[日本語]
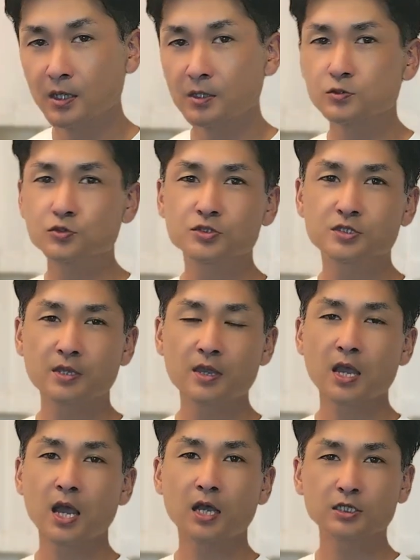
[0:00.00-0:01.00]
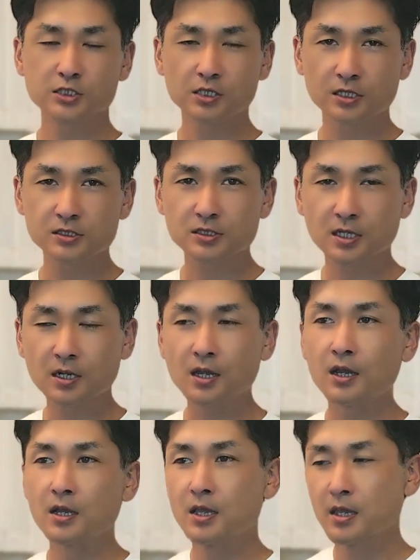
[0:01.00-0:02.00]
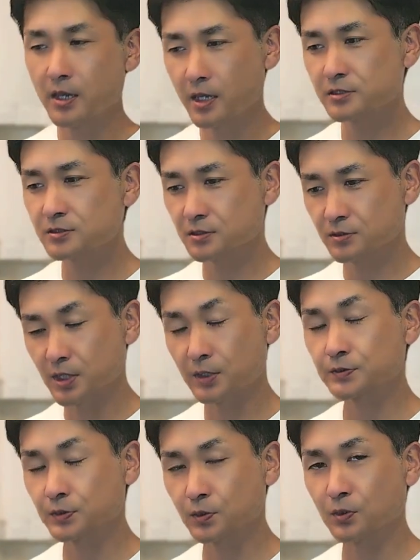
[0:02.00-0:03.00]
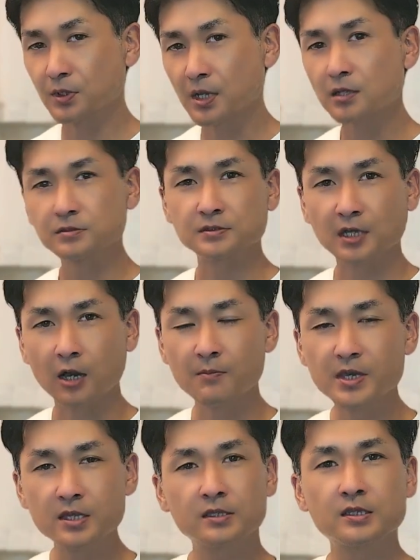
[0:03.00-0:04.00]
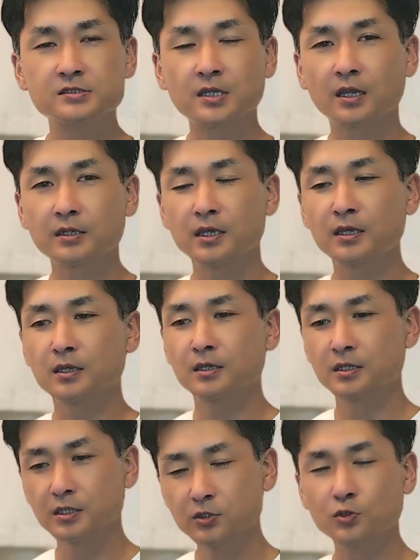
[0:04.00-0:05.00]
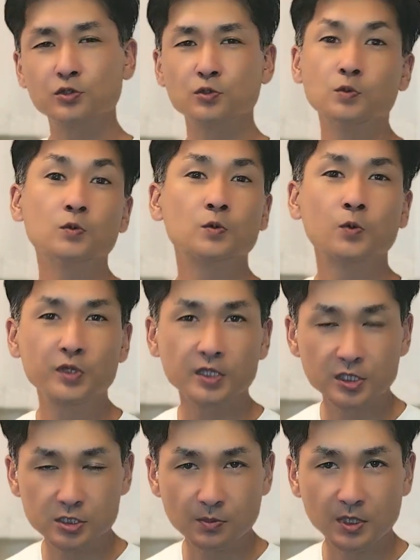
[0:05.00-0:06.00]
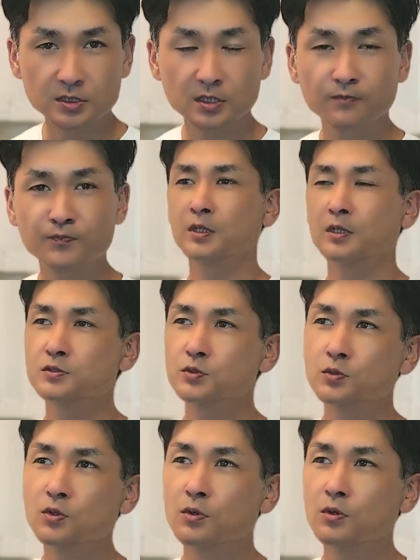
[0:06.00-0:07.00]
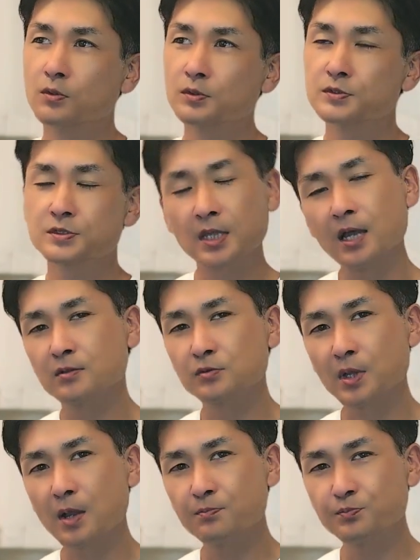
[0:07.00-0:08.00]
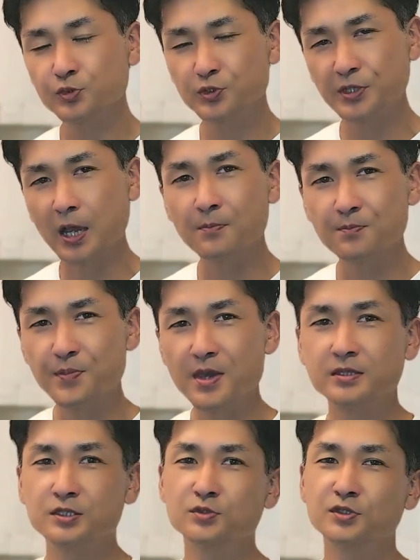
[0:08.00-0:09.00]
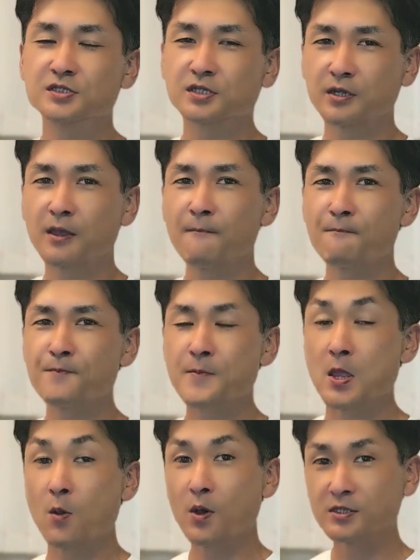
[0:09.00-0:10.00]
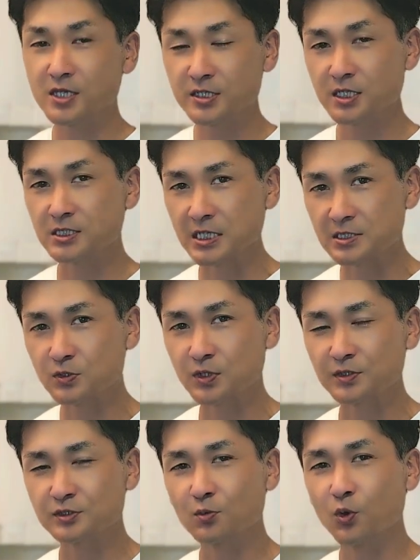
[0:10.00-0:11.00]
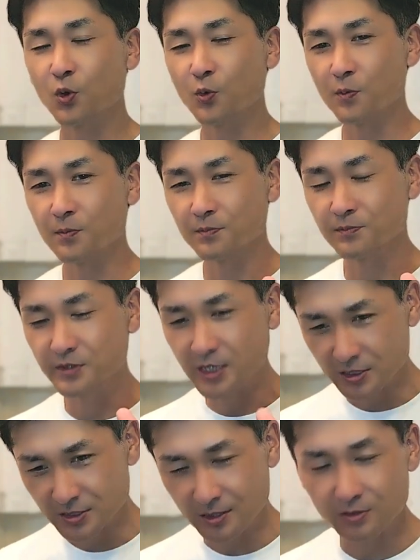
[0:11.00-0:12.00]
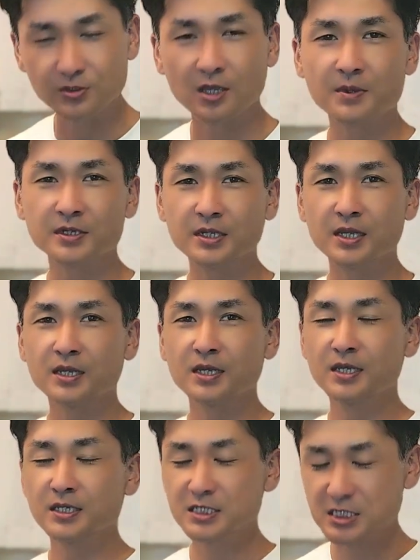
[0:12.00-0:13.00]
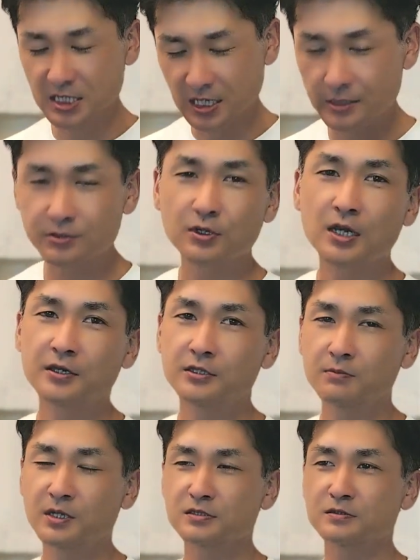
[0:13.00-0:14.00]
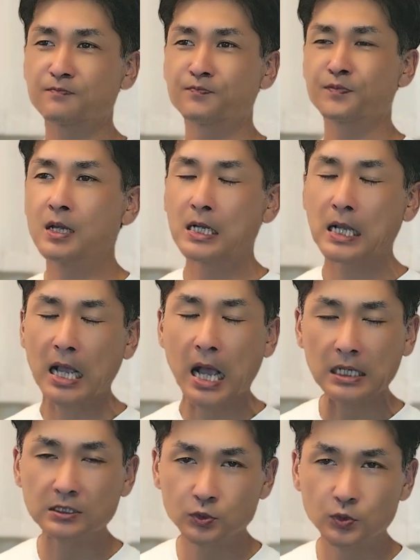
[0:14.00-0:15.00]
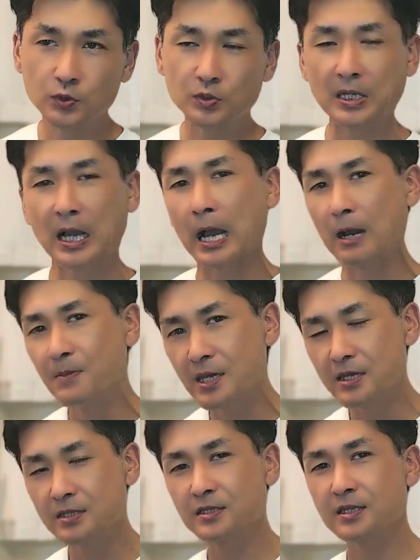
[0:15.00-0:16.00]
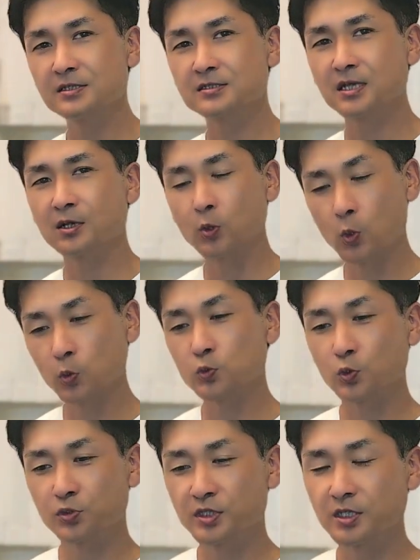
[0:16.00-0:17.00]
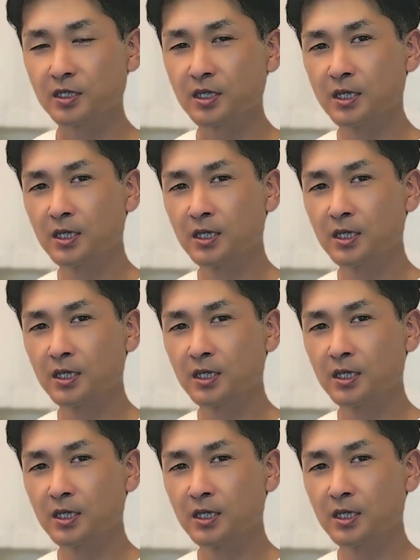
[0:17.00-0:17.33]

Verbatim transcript: そして8月から S クラフトの各加盟店さんがねいよいよ動き出しますそのスタートアップキャンペーンっていすかね私たち S クラフトも皆さんのためにねしっかりと考えてます各加盟店さんごとに